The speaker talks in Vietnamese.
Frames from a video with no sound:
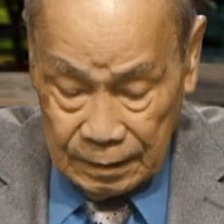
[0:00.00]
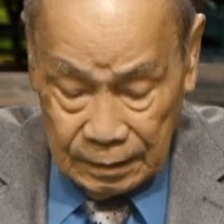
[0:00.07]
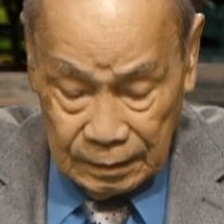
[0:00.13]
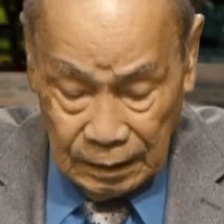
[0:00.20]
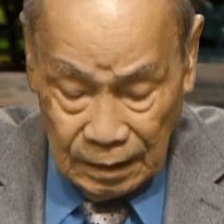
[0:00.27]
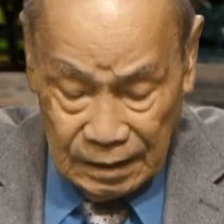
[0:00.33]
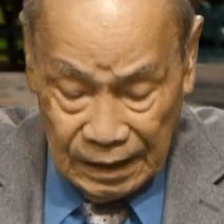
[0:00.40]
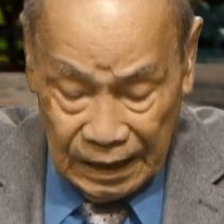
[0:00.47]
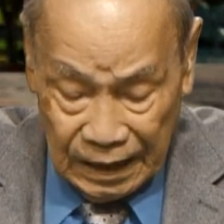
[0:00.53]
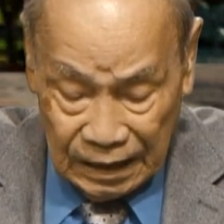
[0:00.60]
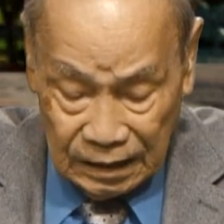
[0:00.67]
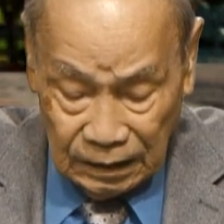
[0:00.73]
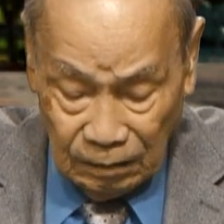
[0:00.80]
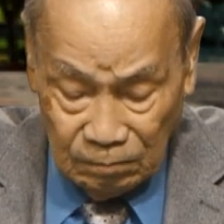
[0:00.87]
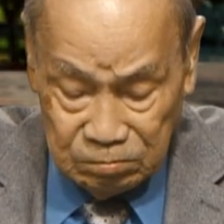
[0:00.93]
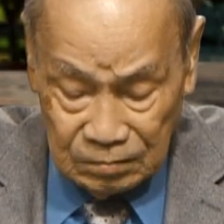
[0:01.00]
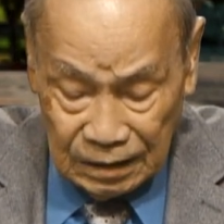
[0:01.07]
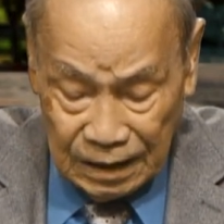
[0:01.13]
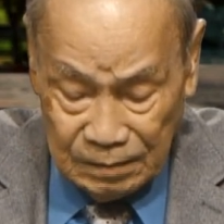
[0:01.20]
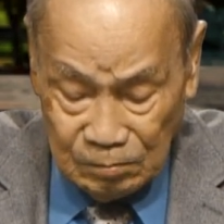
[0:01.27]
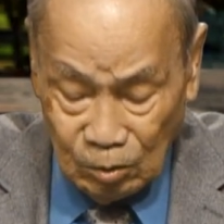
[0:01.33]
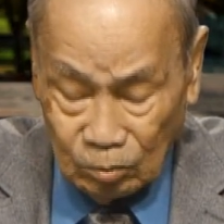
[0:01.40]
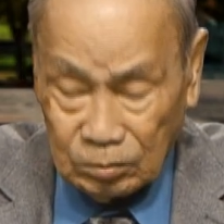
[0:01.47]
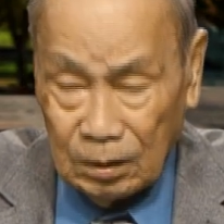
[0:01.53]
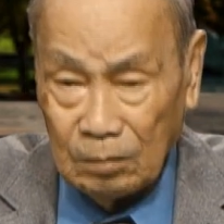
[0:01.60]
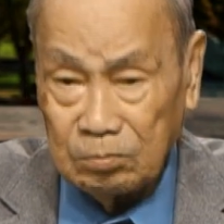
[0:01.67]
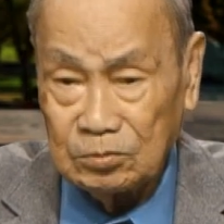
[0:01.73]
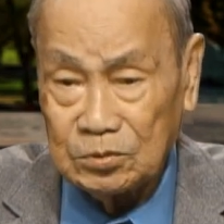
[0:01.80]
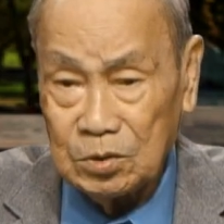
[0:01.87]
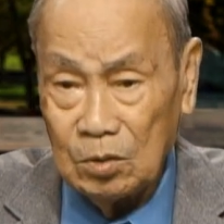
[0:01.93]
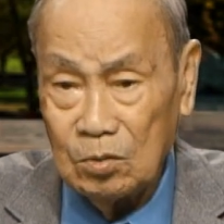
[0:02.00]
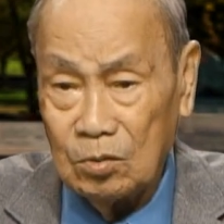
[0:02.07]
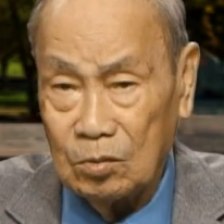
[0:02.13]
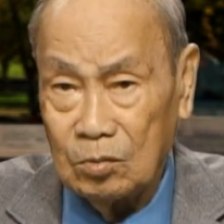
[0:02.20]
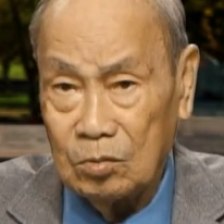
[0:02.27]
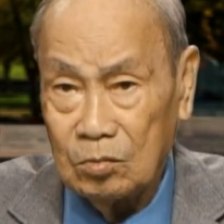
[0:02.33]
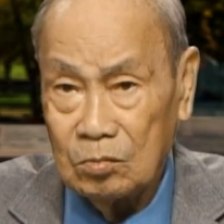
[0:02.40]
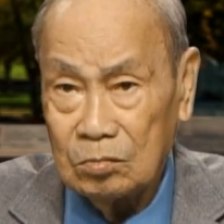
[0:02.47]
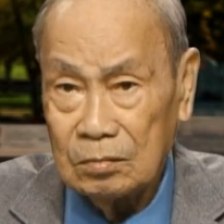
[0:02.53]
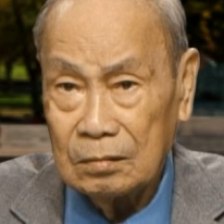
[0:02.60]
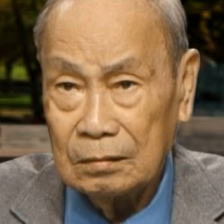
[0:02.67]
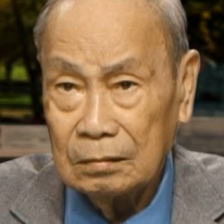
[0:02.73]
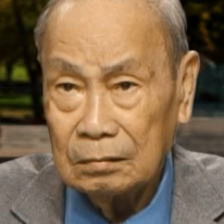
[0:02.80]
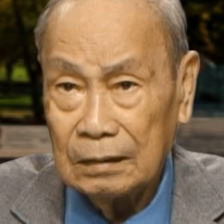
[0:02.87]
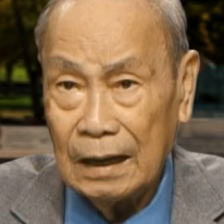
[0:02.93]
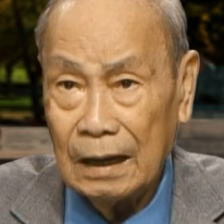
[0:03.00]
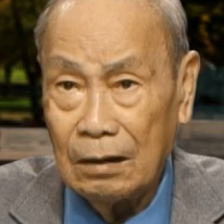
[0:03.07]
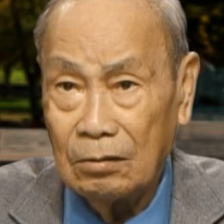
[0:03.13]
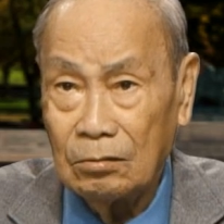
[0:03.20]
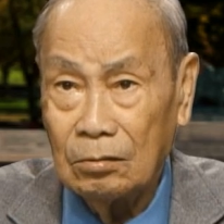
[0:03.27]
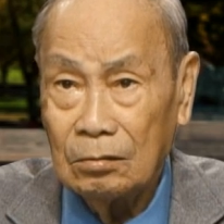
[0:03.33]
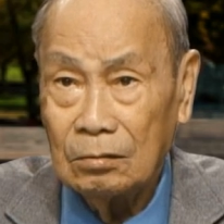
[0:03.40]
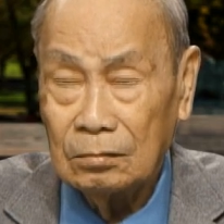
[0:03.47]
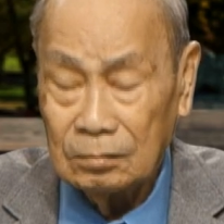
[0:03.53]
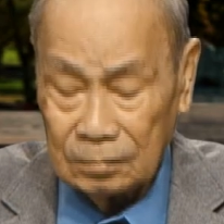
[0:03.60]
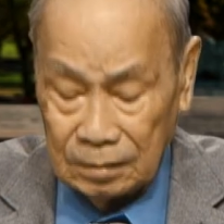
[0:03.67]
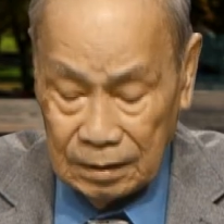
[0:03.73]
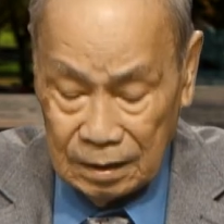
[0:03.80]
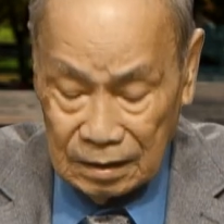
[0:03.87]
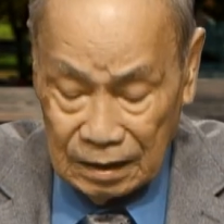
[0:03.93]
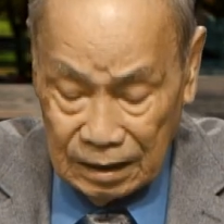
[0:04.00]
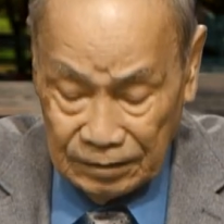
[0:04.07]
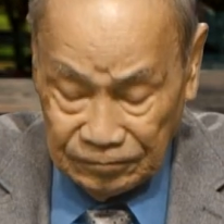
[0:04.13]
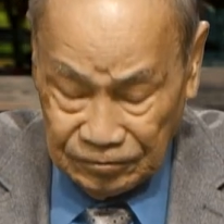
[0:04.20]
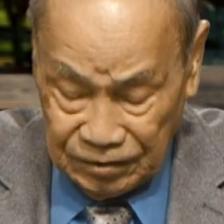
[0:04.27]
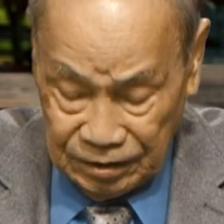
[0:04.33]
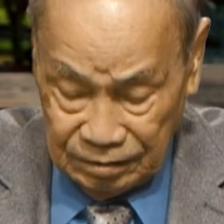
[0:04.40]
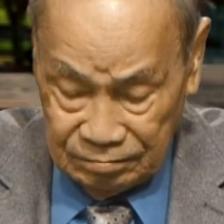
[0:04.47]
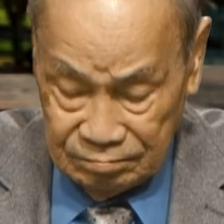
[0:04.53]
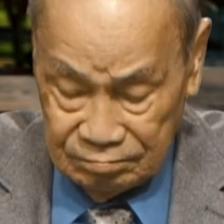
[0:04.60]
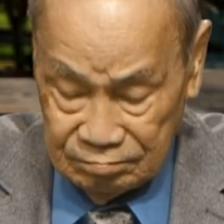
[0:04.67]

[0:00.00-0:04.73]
Ngân hàng không lấy một đồng xu nào tiền lệ phí,